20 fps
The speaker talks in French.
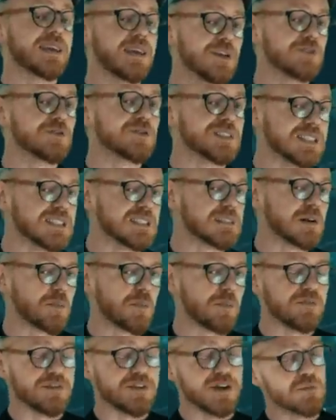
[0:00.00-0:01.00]
quelques
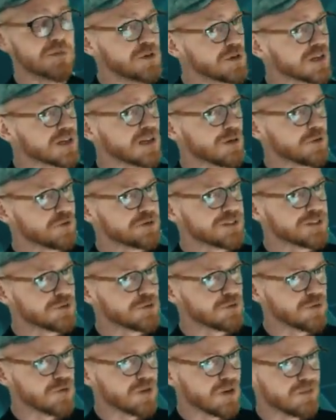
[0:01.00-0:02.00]
exemples valent mieux qu'un long
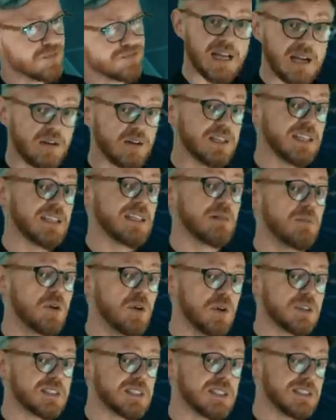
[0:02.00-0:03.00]
discours. Alors il y a
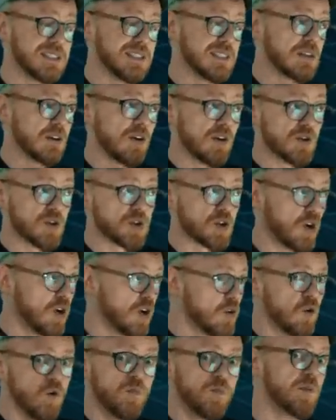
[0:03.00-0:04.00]
d'abord ces étranges
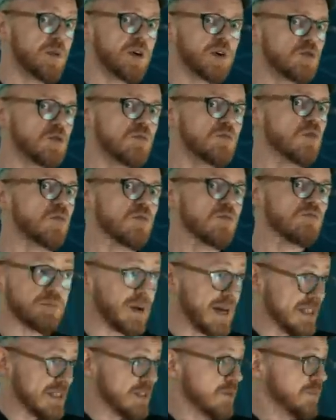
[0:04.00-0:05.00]
regroupements de mots.
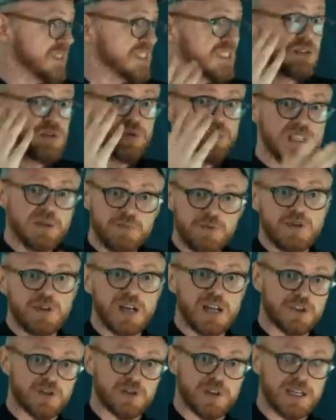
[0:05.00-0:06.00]
Par exemple ici au début
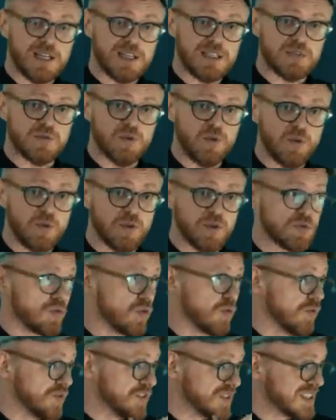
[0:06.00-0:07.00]
de la Genèse, on
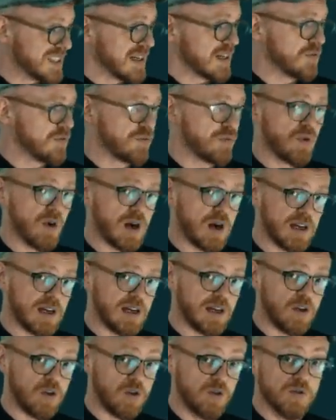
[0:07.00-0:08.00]
retrouve cinq fois
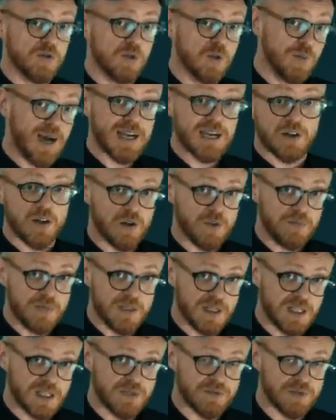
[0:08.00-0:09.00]
le mot
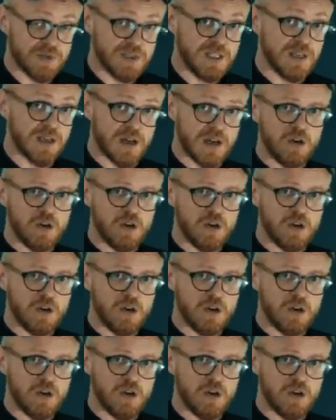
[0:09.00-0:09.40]
makom qui veut dire